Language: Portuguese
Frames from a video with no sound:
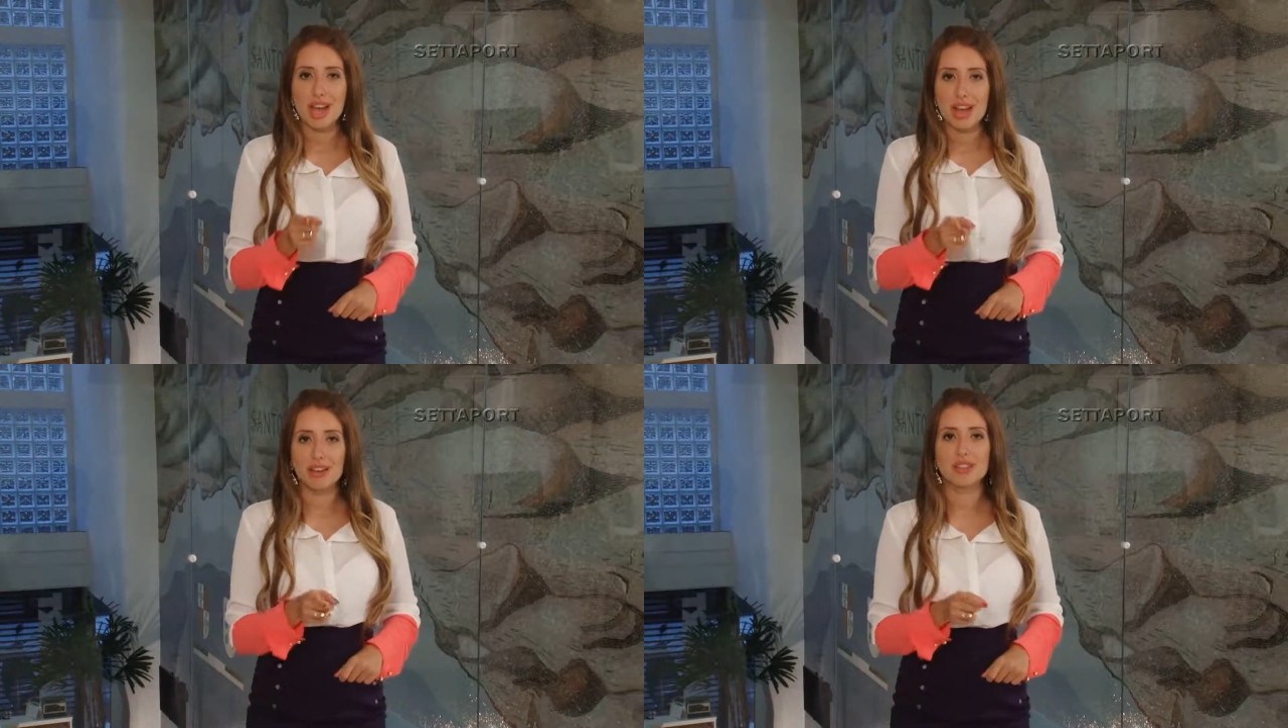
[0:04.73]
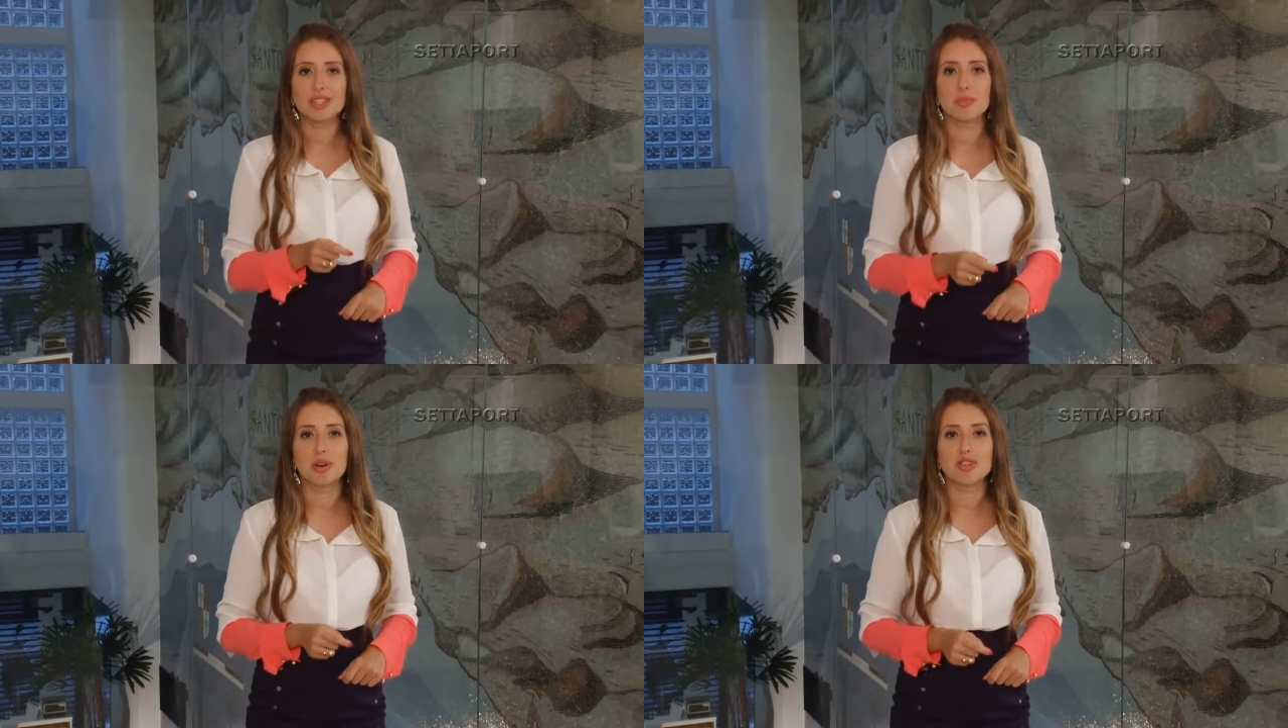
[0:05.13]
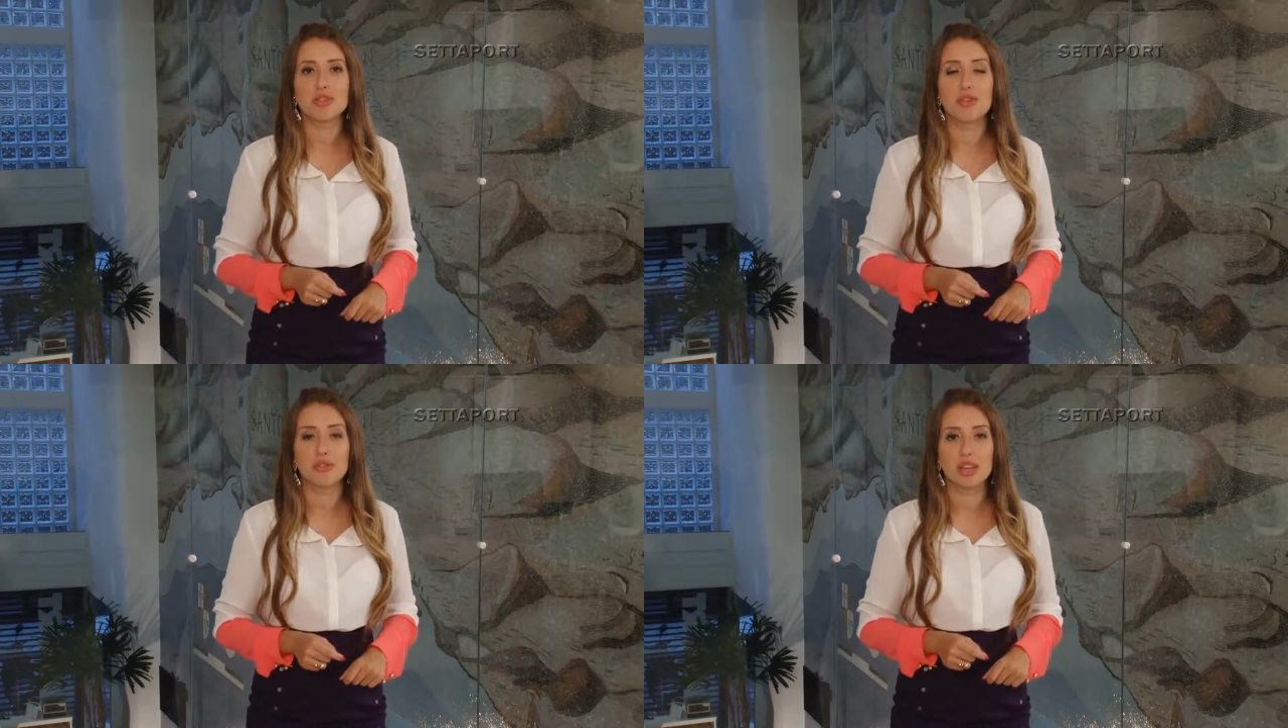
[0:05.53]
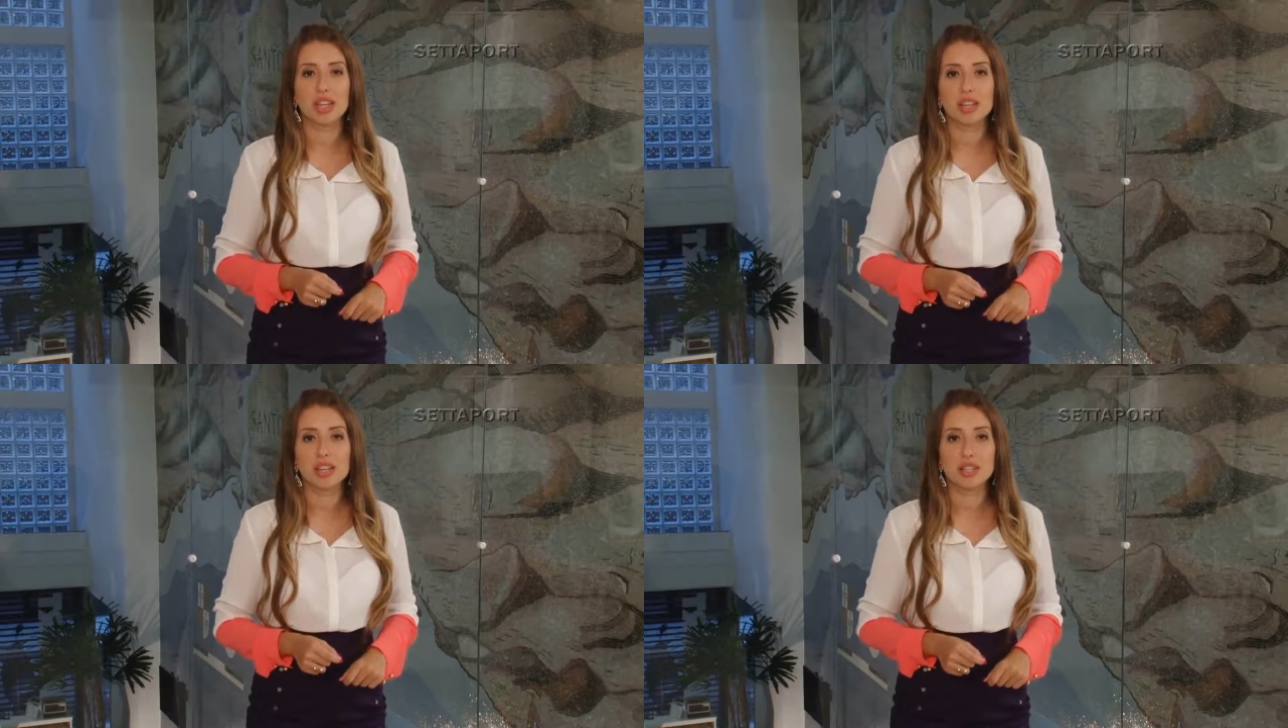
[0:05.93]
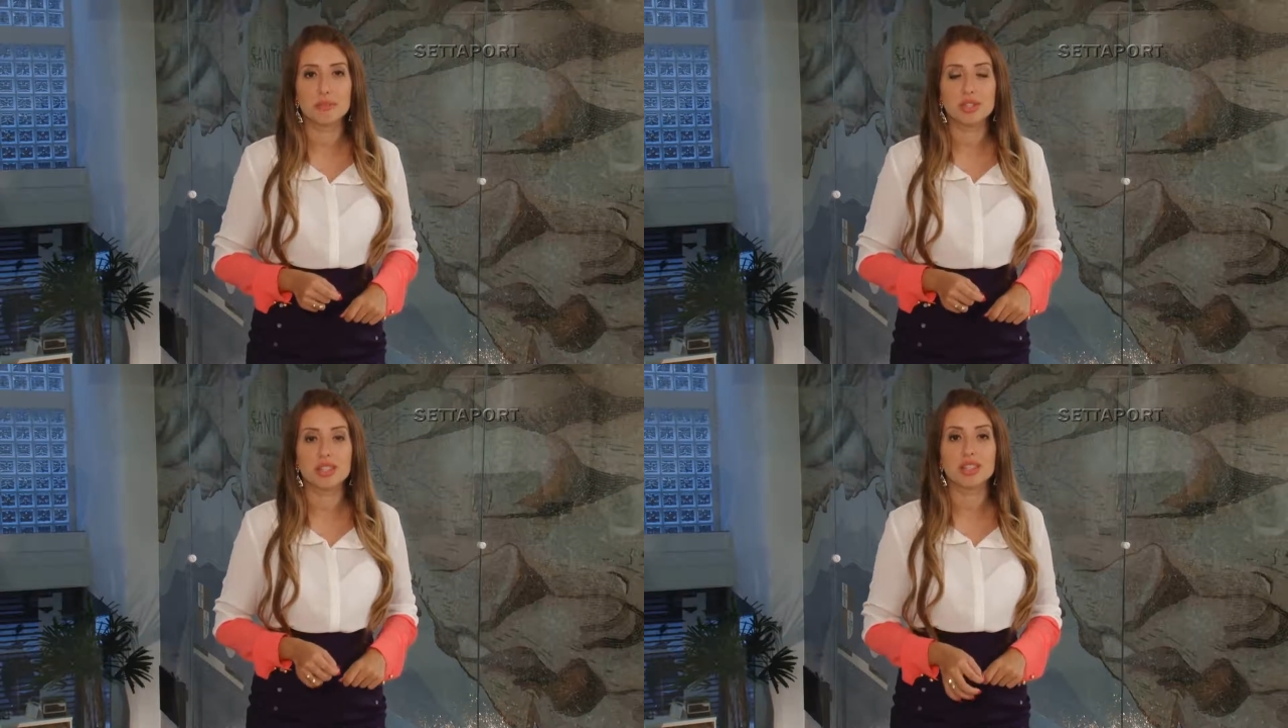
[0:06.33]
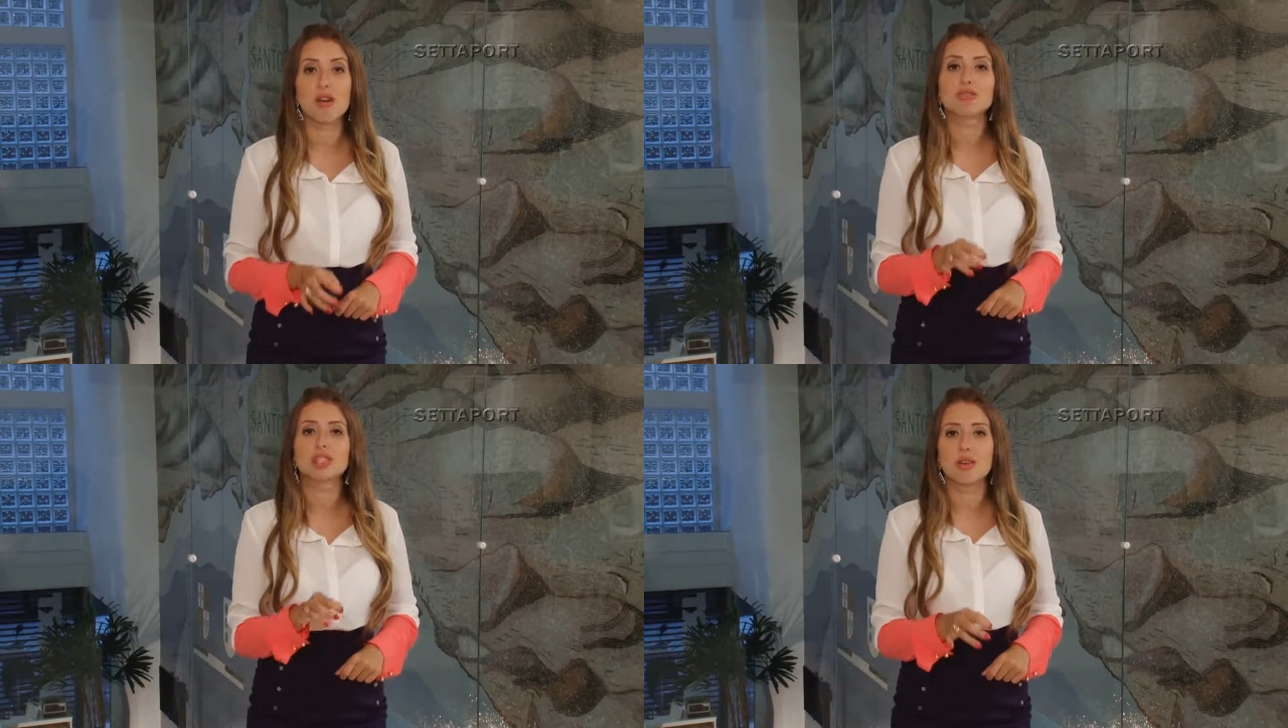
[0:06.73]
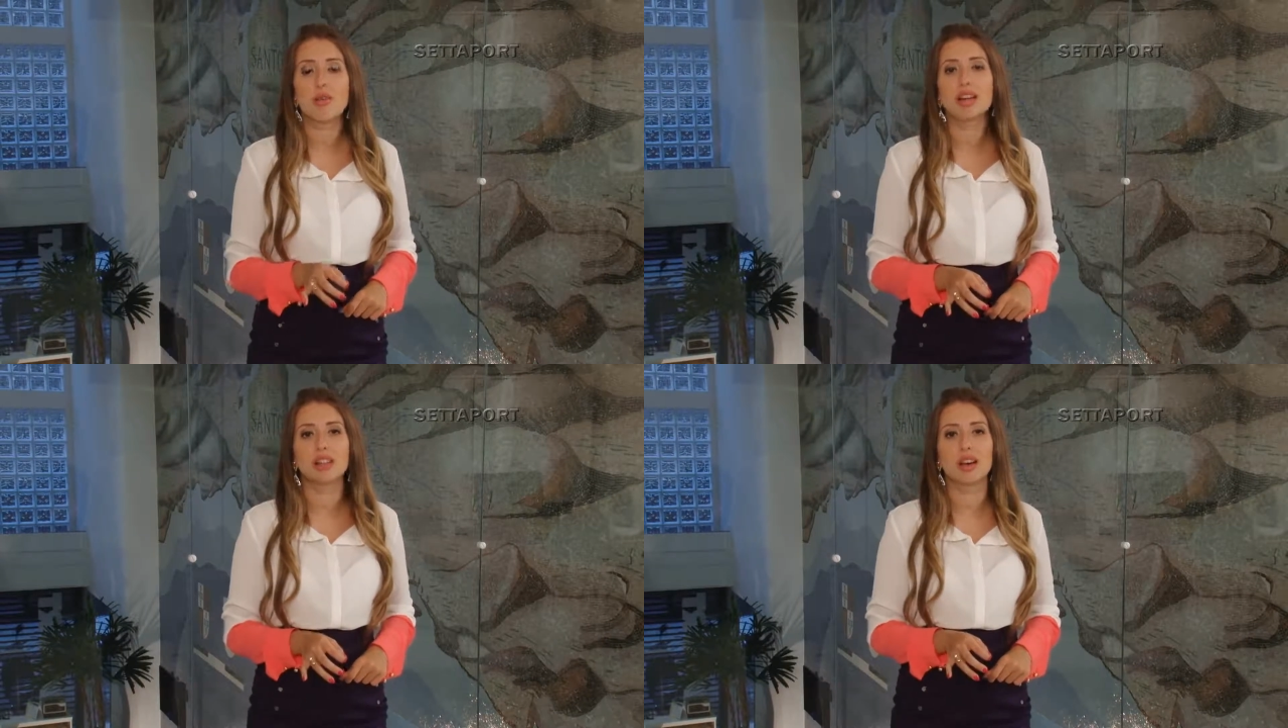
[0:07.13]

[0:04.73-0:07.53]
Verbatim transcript: É o que você pode conferir na exposição 50